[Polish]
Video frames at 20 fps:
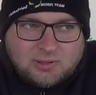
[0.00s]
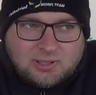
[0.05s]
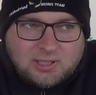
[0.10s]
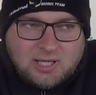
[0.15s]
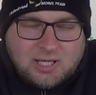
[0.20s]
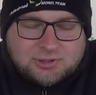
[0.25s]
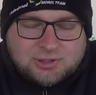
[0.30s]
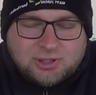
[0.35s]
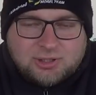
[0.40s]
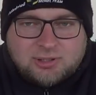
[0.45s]

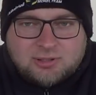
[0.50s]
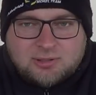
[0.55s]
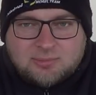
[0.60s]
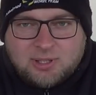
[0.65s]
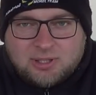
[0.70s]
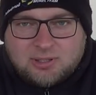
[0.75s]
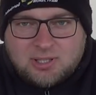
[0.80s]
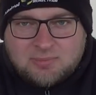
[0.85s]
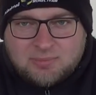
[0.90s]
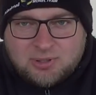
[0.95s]
raczej te
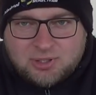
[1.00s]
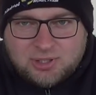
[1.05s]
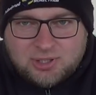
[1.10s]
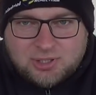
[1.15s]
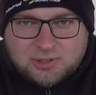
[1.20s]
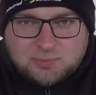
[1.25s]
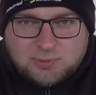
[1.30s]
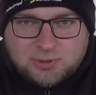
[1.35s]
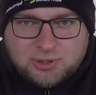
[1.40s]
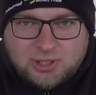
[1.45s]
dobre gołębie się
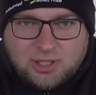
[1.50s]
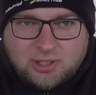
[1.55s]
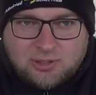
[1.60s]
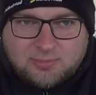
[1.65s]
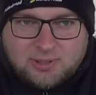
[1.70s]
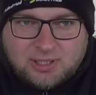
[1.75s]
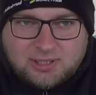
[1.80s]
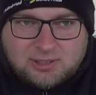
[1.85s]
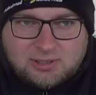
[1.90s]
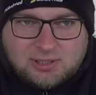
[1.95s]
nie spóźniają
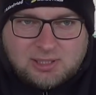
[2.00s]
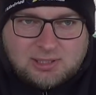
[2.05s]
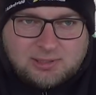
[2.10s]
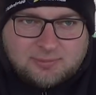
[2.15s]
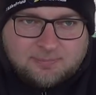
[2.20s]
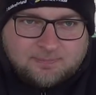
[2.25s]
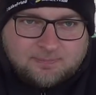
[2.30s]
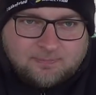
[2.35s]
na tyle